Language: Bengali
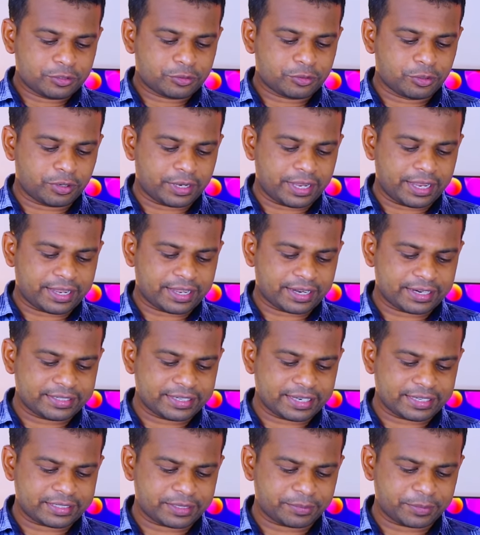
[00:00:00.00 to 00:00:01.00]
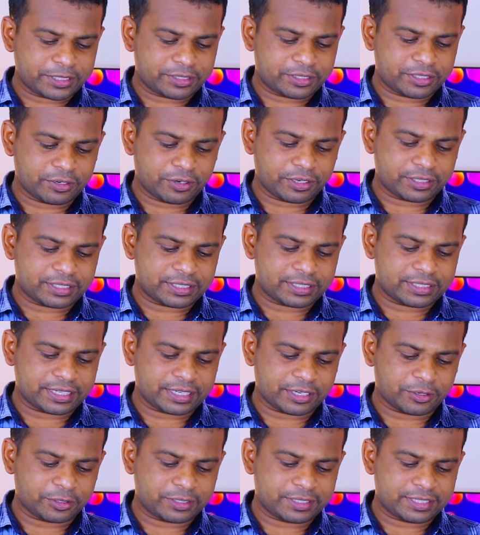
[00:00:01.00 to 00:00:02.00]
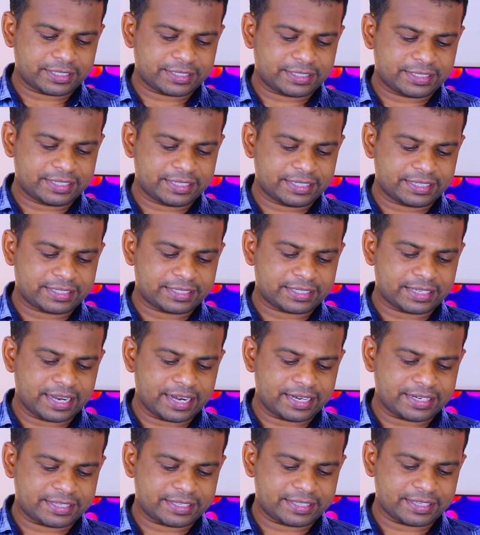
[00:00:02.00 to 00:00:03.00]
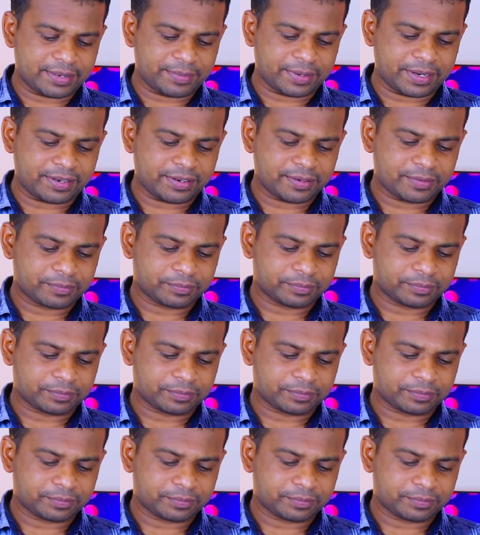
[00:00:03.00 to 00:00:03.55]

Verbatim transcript: সো এখানে যে এস এম এসটি রয়েছে সেটা হচ্ছে সিক্স এইট সেভেন